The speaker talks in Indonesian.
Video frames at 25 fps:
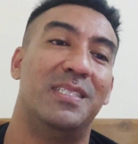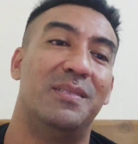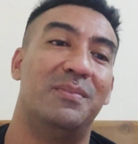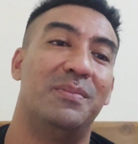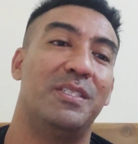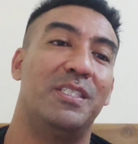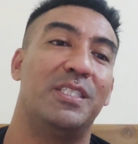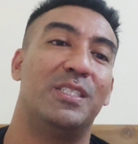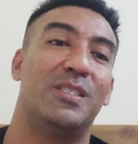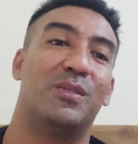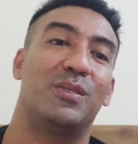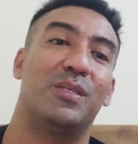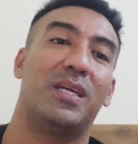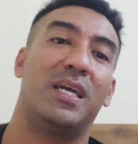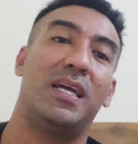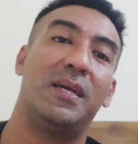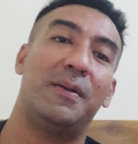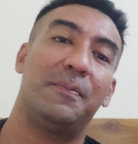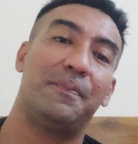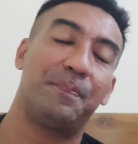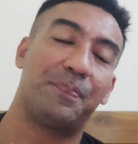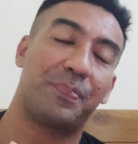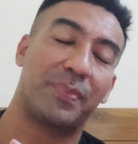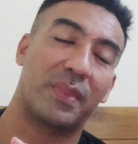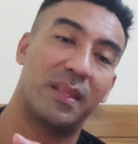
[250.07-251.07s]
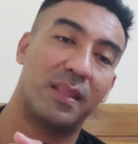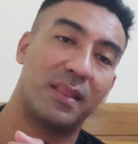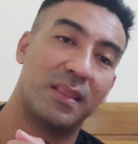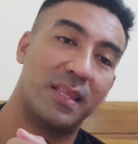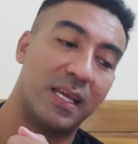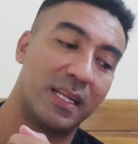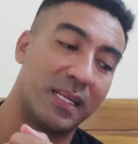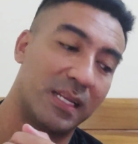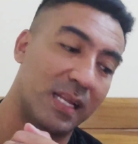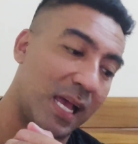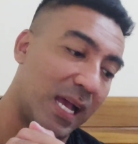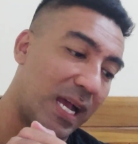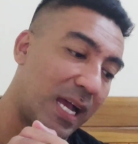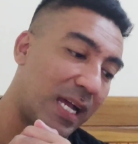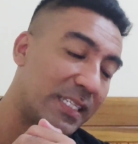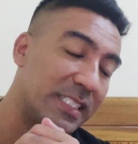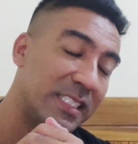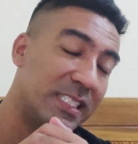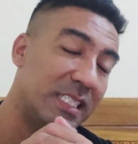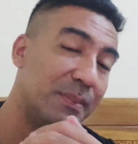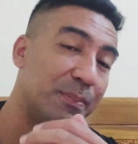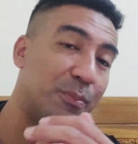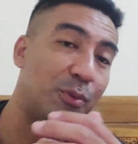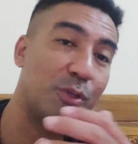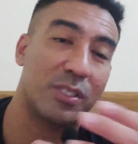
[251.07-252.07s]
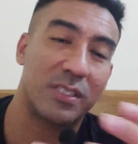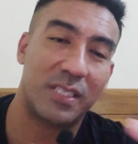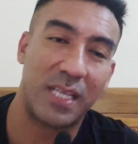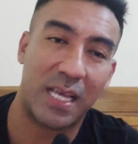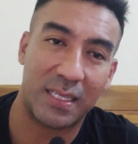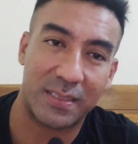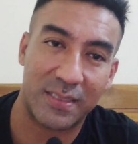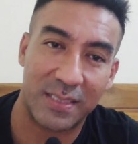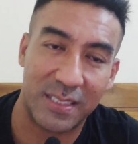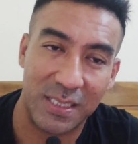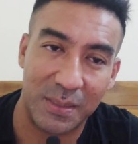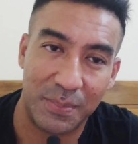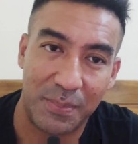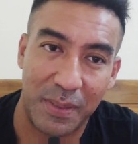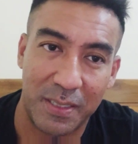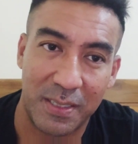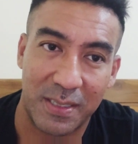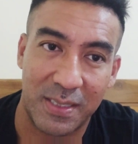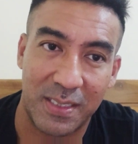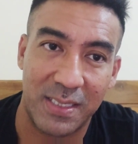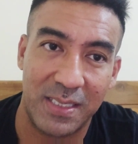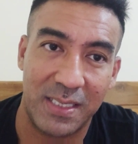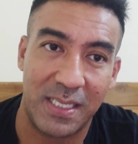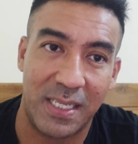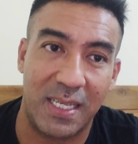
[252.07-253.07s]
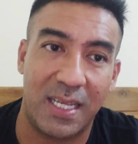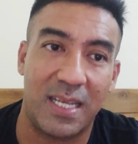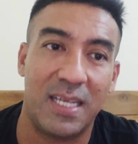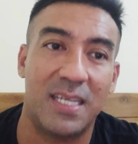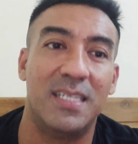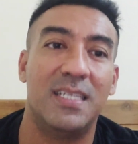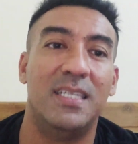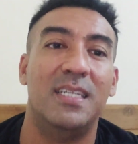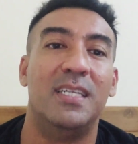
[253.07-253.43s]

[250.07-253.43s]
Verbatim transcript: begitu ya dan akan dideportasi pastinya ya